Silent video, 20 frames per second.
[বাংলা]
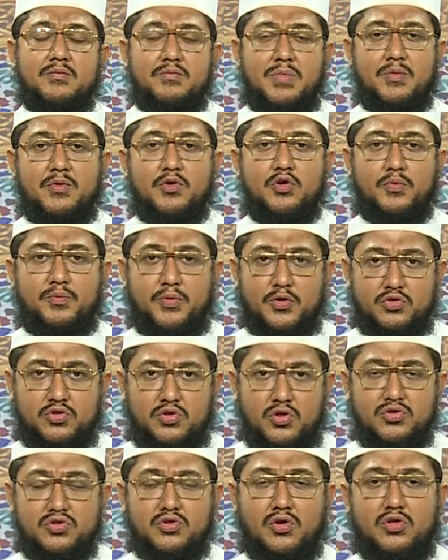বিভিন্ন
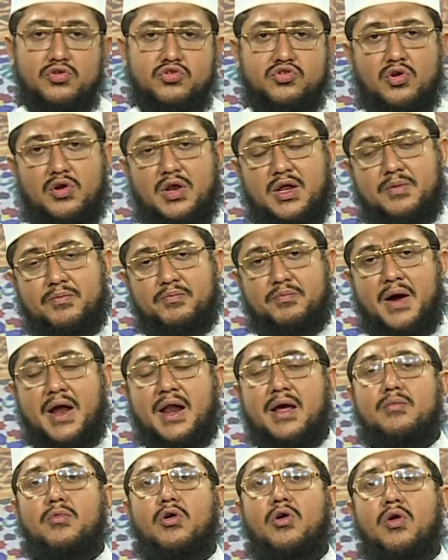প্রত্যন্ত অঞ্চলে
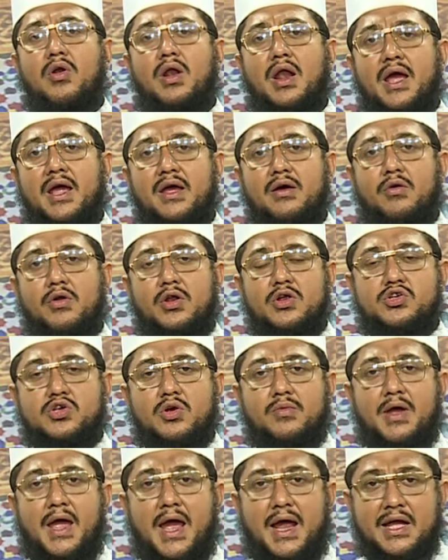পাড়া মহল্লায় অনেক
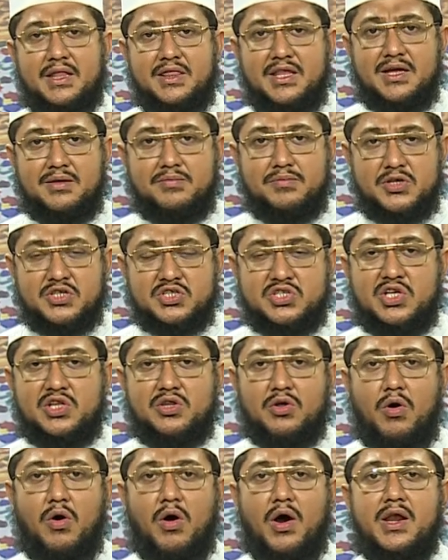সময় একাধিক
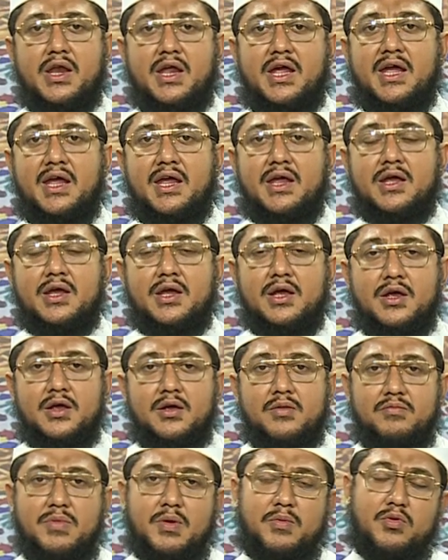মসজিদ হওয়া নিয়ে
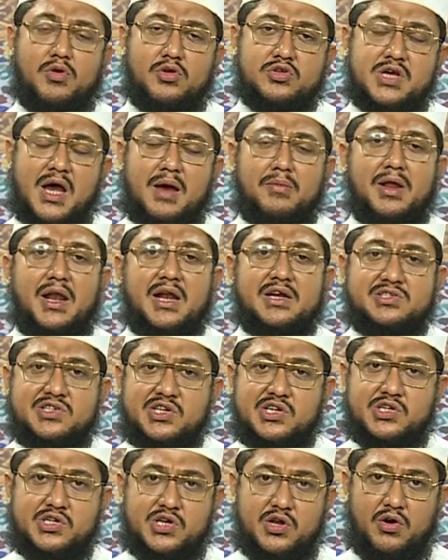বিভিন্ন ঝামেলার
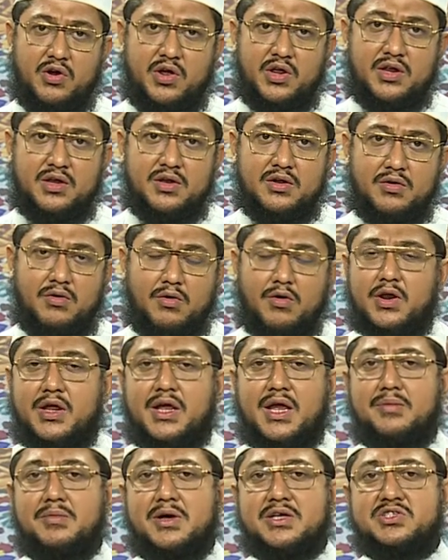সৃষ্টি হয়
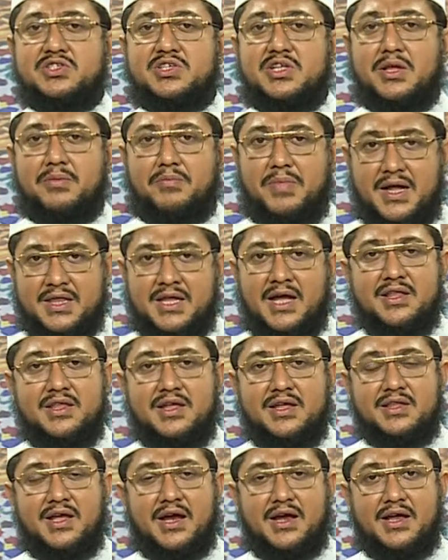অনেকে মসজিদে বাধা
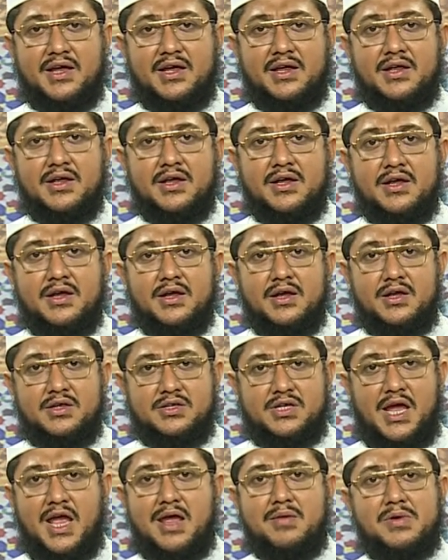দিয়ে থাকে
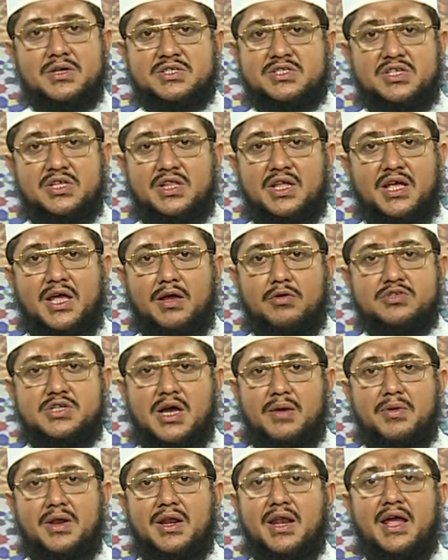যে এই মসজিদে কেউ
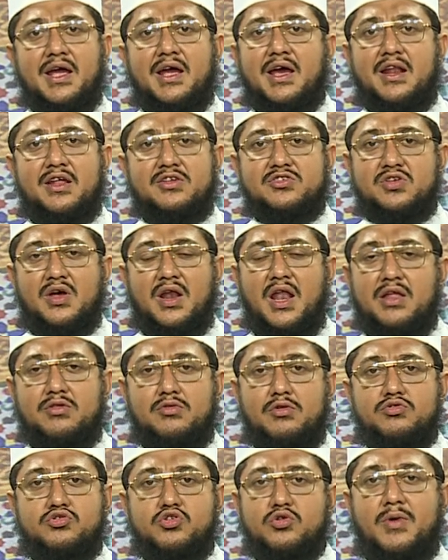যাবেন না এখানে
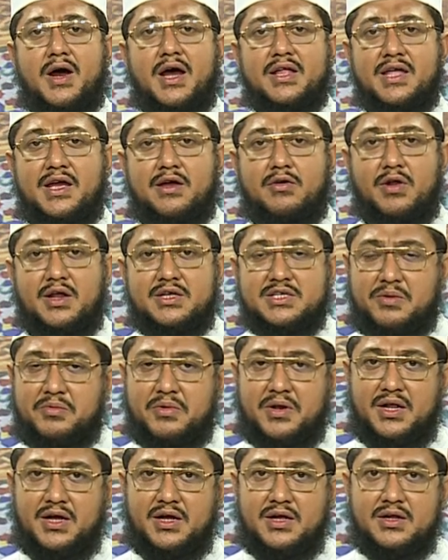সলাতুল জুমা আদায় করা
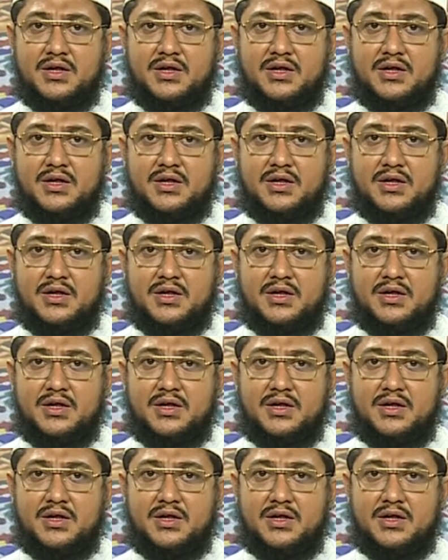যাবে না